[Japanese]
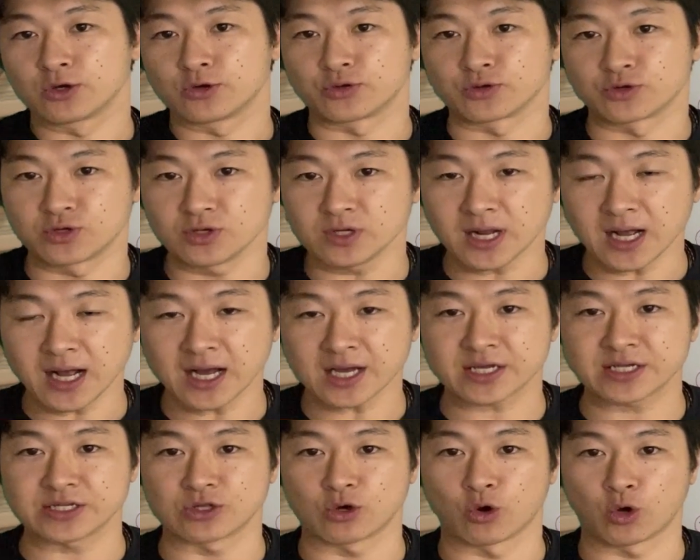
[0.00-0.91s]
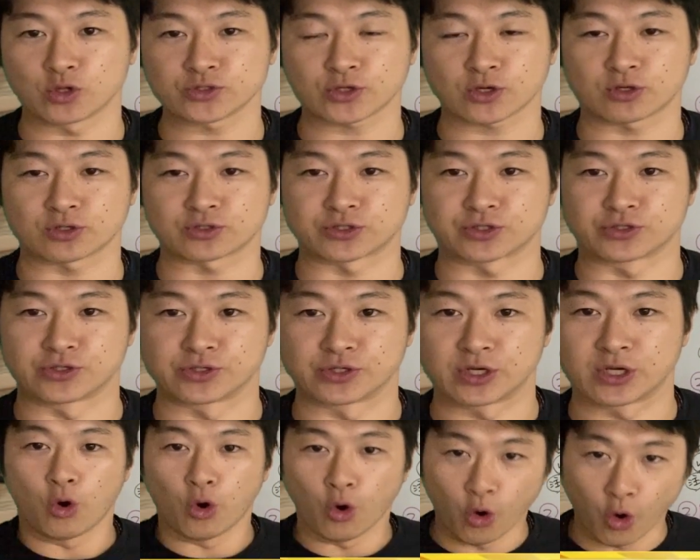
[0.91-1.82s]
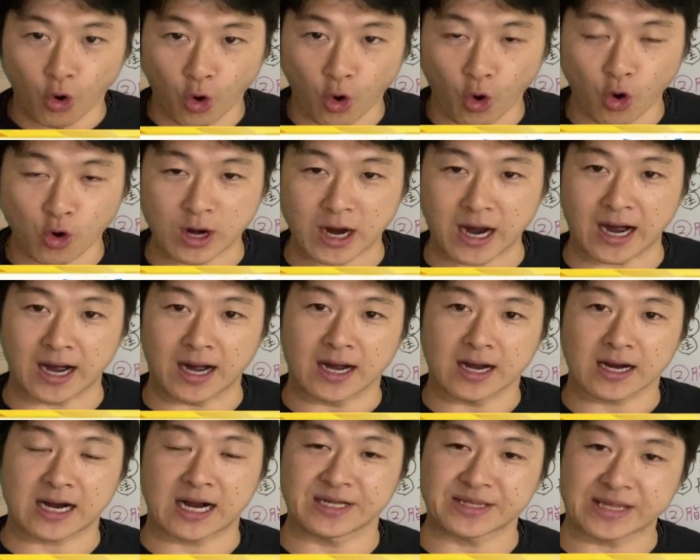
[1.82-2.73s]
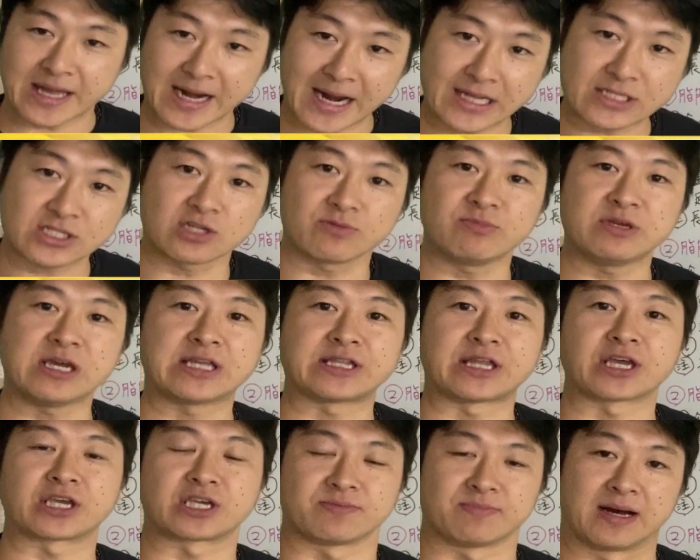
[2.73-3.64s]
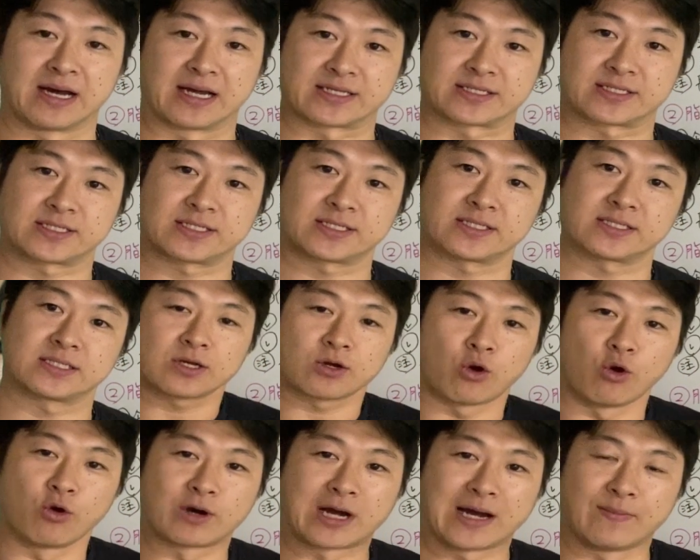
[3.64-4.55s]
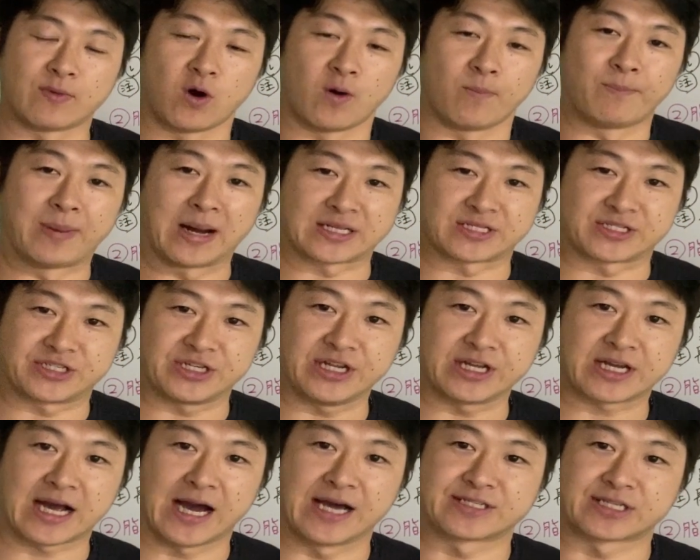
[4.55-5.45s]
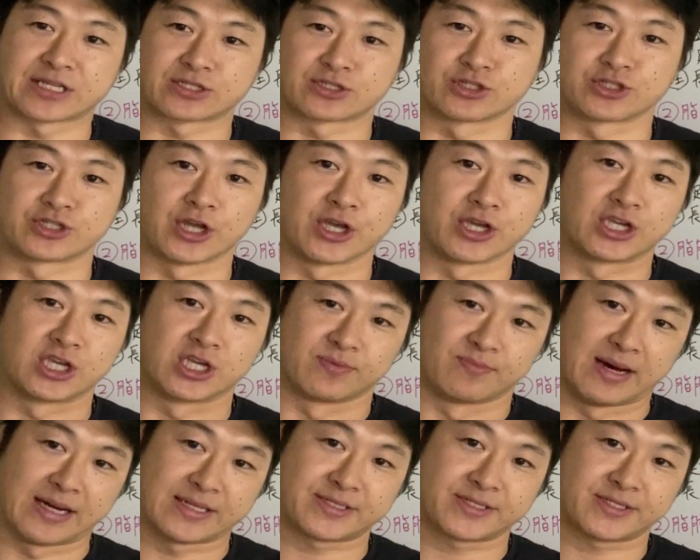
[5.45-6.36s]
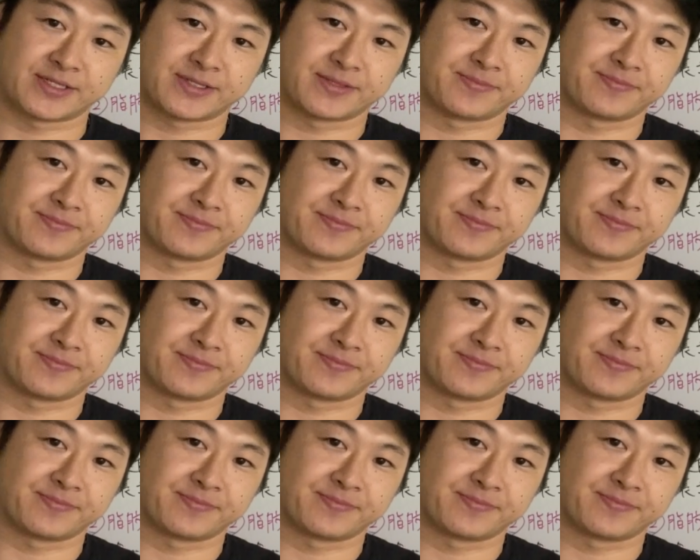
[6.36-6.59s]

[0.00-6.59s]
ふくらはぎの細くする方法が必ず見えてきます今回もバッチリ解説していきます